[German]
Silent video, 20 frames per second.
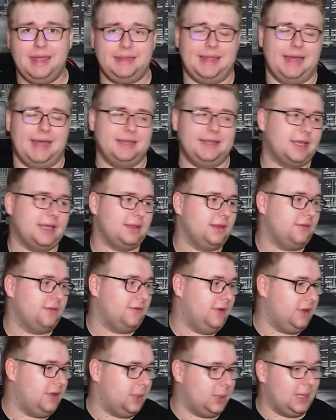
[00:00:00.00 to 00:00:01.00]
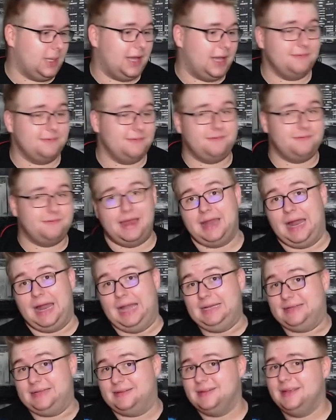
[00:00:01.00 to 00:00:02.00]
Der Undercut ist fehlgeschlagen, weil
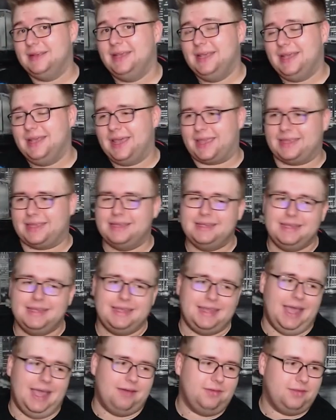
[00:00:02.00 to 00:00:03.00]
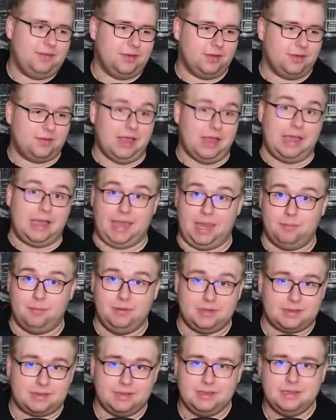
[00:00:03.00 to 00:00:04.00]
halt, ja, wie soll ich sagen,
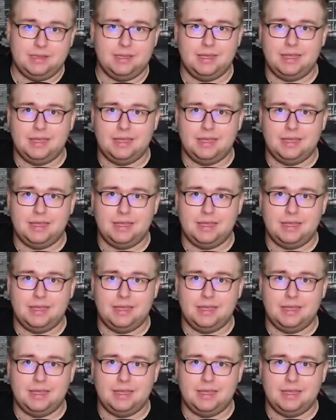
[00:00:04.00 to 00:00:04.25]
Hamilton